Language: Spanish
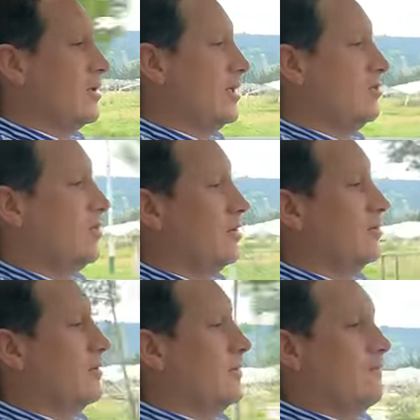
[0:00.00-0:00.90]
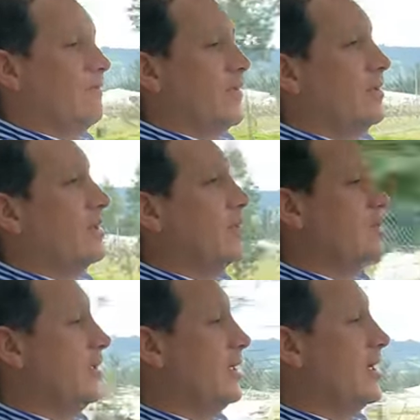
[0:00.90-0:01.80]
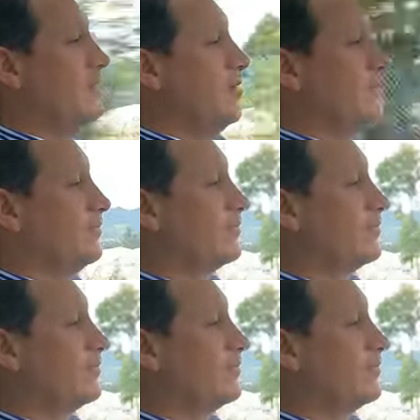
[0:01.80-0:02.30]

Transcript: Aquí yo puedo reducir el cambio.